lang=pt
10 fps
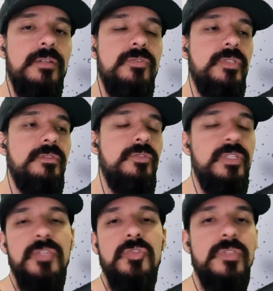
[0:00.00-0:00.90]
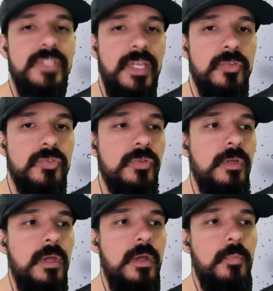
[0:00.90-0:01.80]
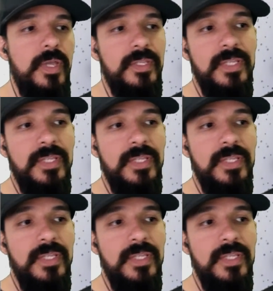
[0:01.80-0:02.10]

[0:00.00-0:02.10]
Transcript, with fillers: de, de ter sucesso, que tá